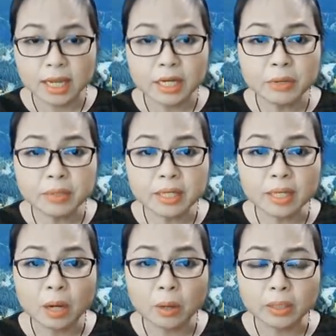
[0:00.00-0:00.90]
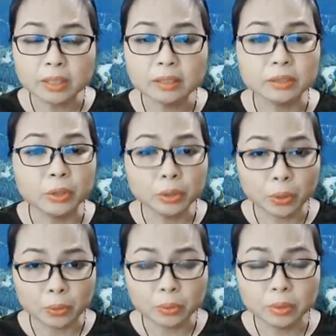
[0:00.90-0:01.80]
Nếu chỉ hỏi từ đối
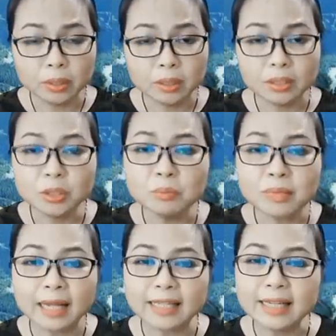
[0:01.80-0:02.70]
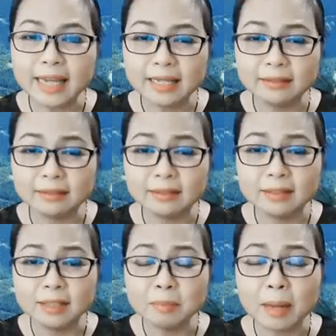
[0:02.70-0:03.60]
thủ, chúng ta chỉ nghe được
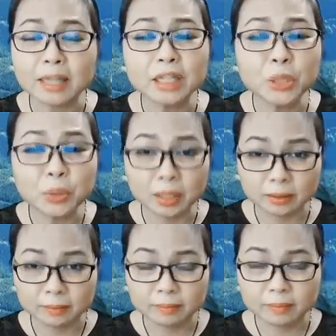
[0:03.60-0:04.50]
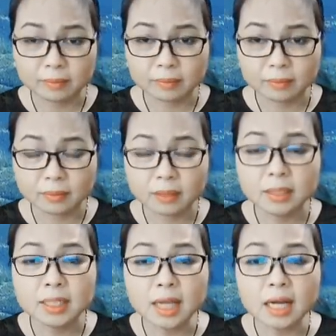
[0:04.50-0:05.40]
những mặt tiêu cực.
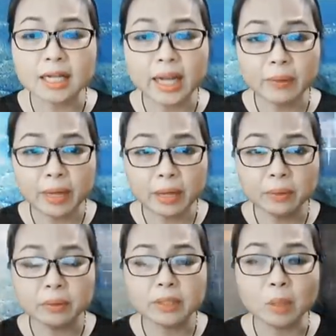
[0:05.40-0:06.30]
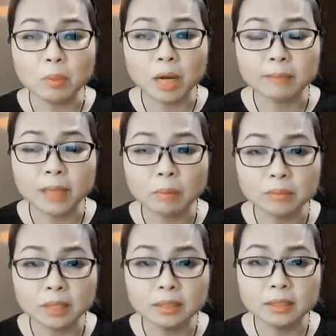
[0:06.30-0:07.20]
Cần khéo léo tổng hợp thông
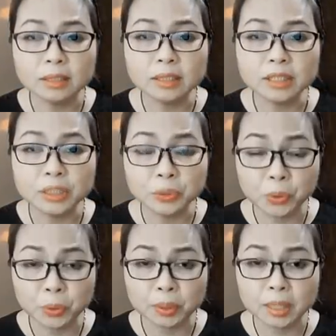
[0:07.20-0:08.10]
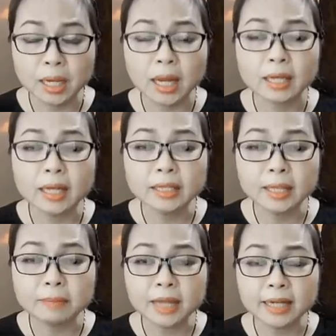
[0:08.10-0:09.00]
tin từ nhiều nguồn để
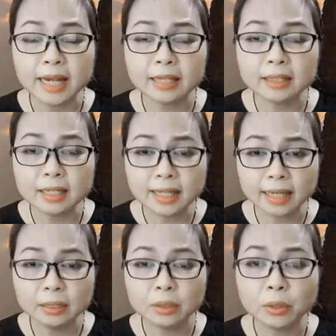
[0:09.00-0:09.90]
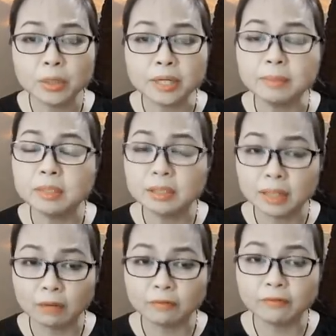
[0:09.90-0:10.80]
tìm ra nét tính cách có điểm tương
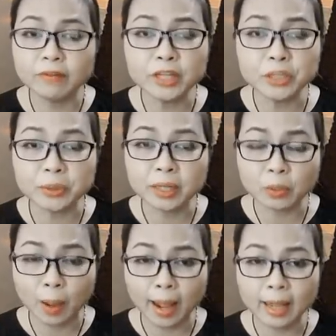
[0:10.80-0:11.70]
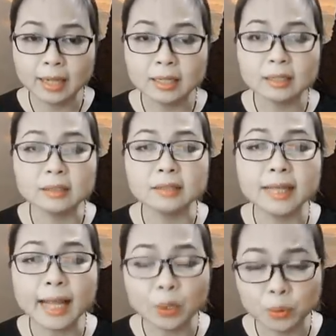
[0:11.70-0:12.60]
đồng với nhiều kết quả từ
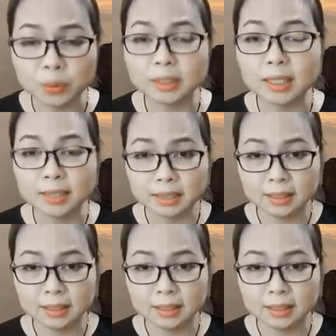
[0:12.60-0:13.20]
các nguồn tin.